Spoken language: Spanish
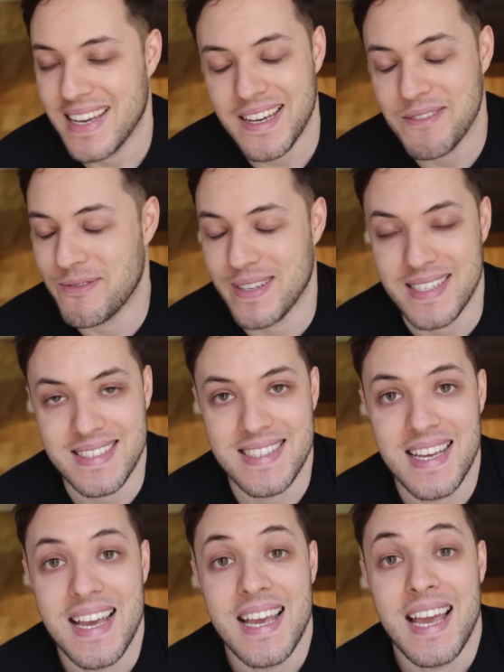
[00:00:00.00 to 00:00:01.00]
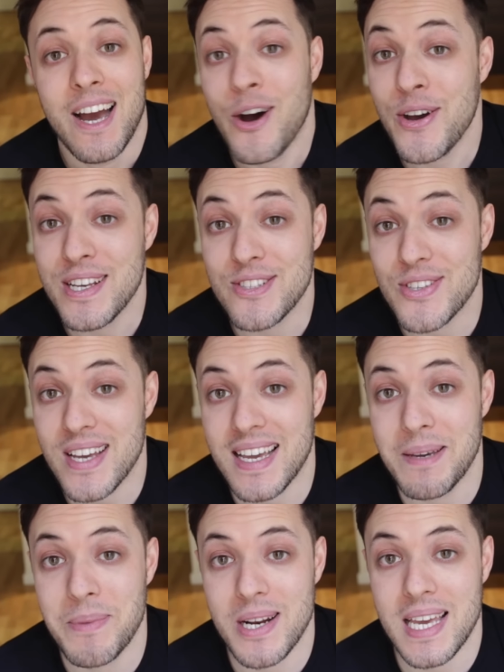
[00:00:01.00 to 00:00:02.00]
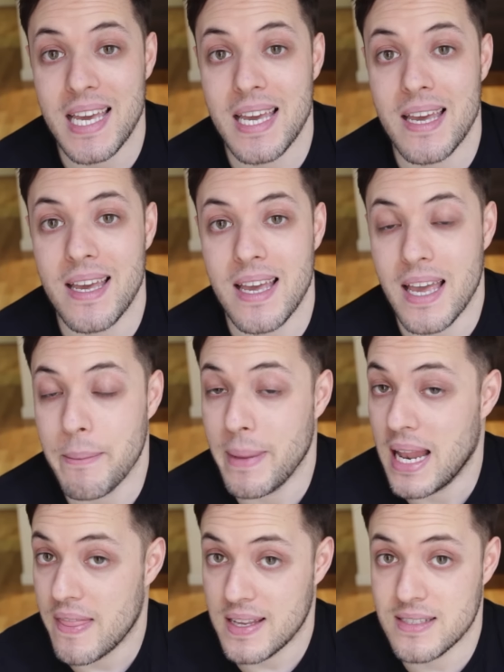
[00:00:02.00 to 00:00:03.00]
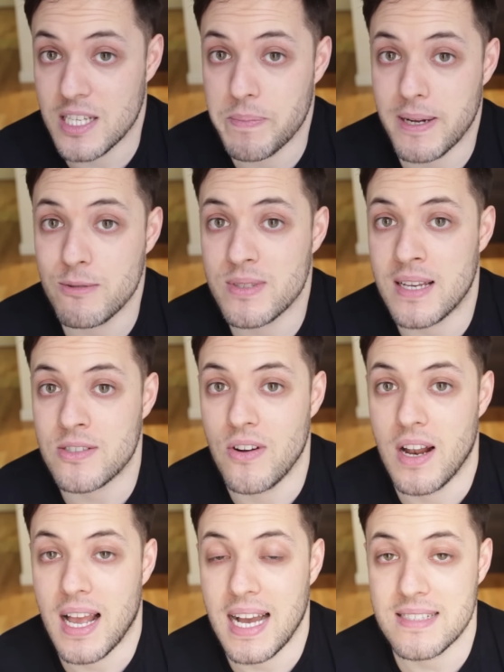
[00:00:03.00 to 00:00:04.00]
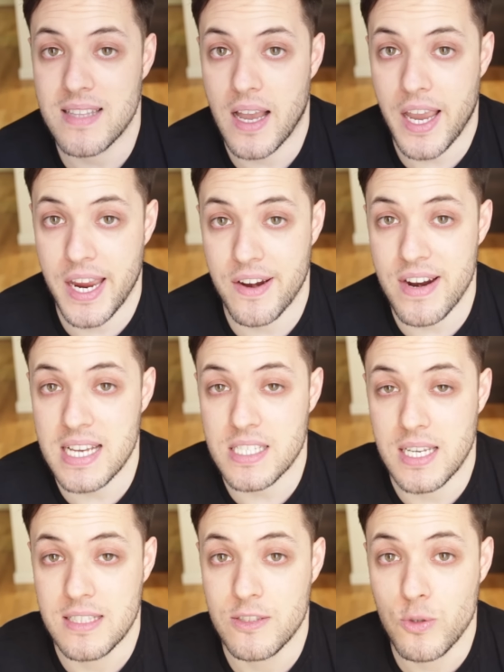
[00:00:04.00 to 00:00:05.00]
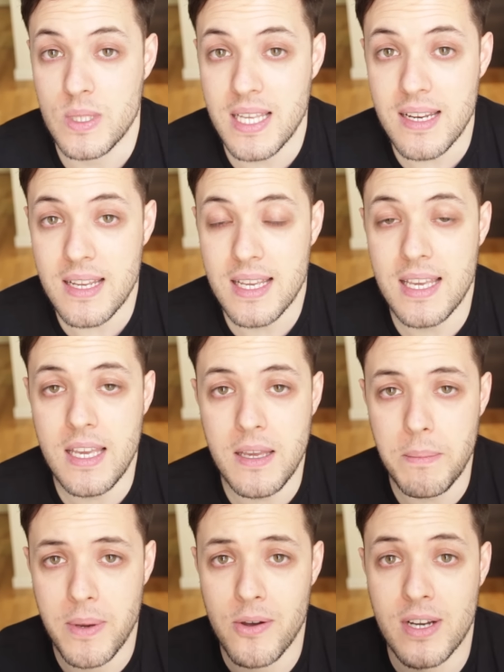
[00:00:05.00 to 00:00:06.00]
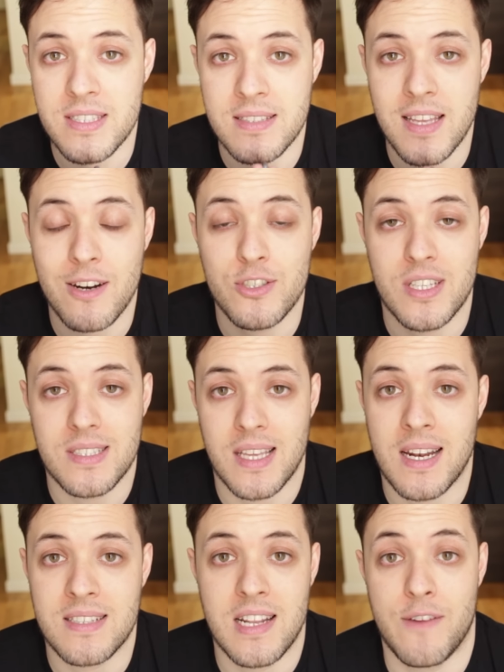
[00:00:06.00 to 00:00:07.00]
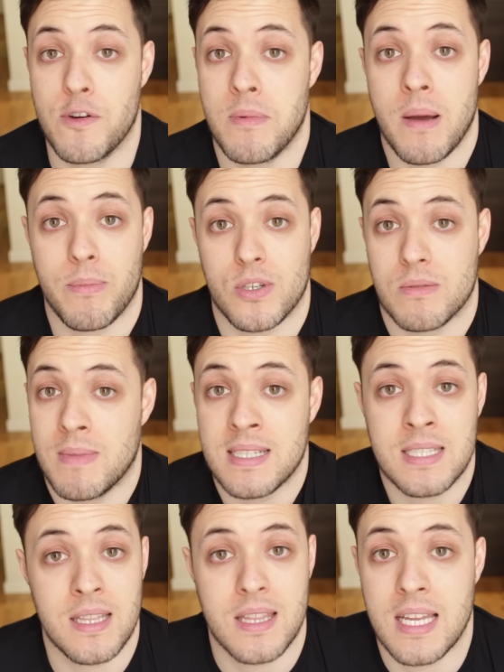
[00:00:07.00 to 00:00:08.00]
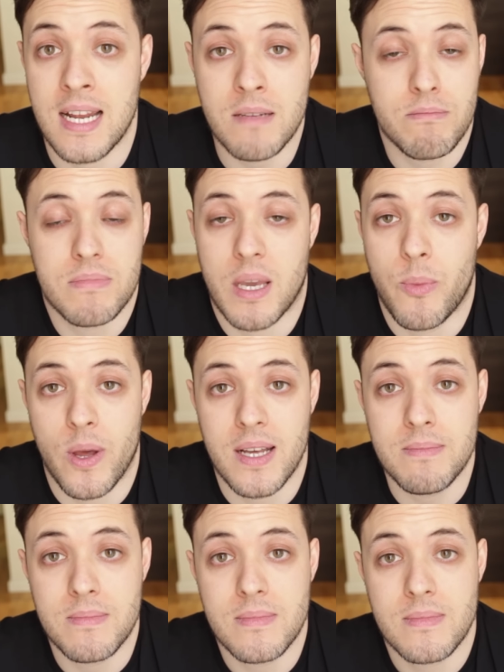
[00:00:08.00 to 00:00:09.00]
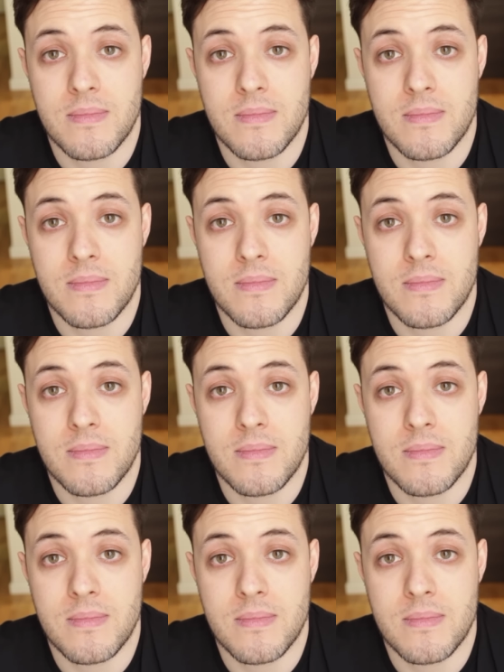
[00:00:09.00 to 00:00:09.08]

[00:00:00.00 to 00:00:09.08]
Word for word: En fin. Hoy estoy aquí porque me lanzasteis preguntas con el hashtag HeyRush en Twitter y vengo a intentar contestarlas de la forma pues más sincera que pueda.